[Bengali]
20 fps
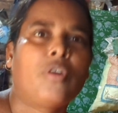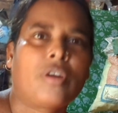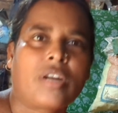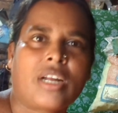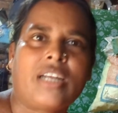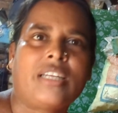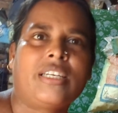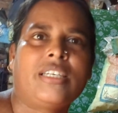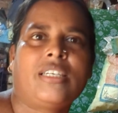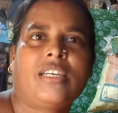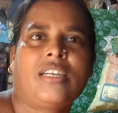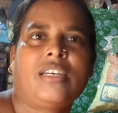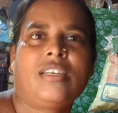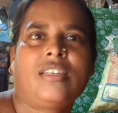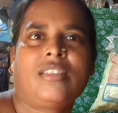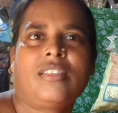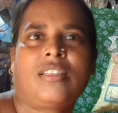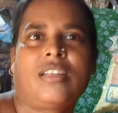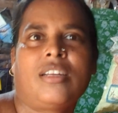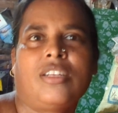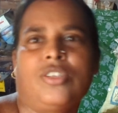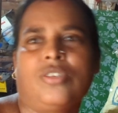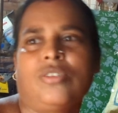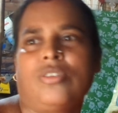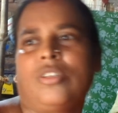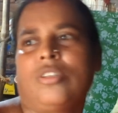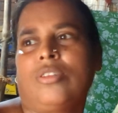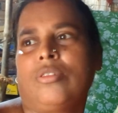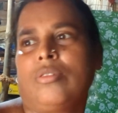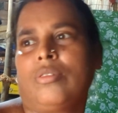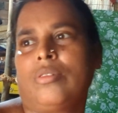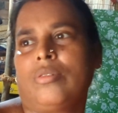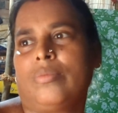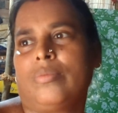বর কাজে যায় তার জন্য তো